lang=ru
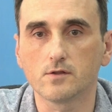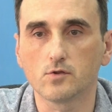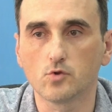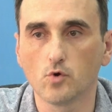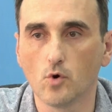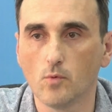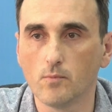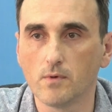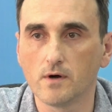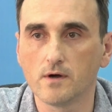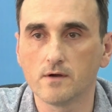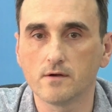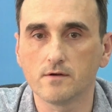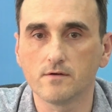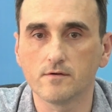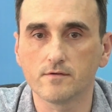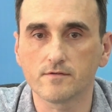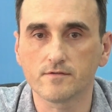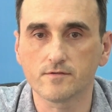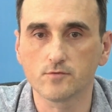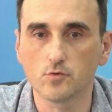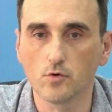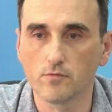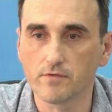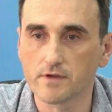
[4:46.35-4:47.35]
дома
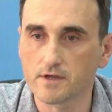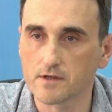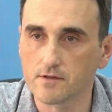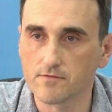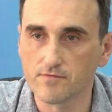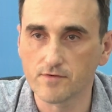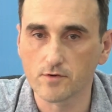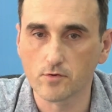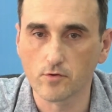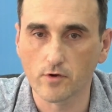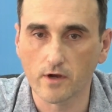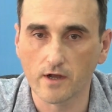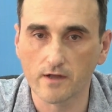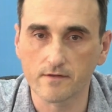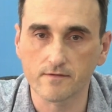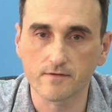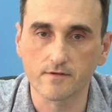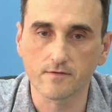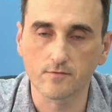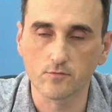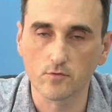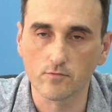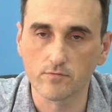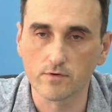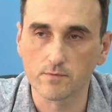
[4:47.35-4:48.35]
с новой
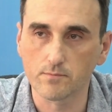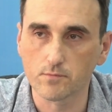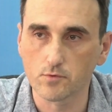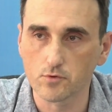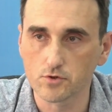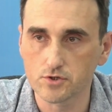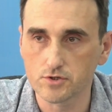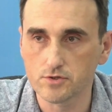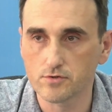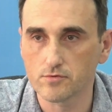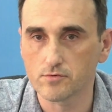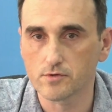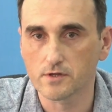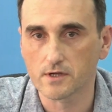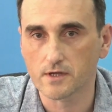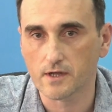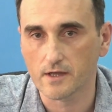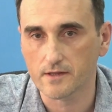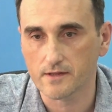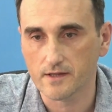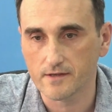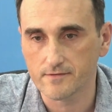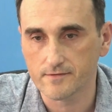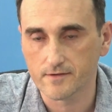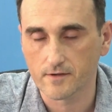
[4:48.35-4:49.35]
конфигурацией, с новой площадью на
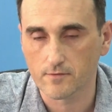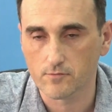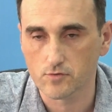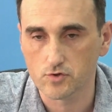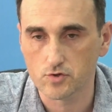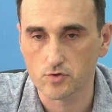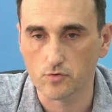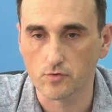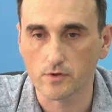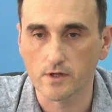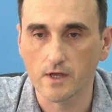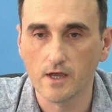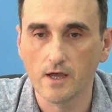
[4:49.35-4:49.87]
кадастровый учет.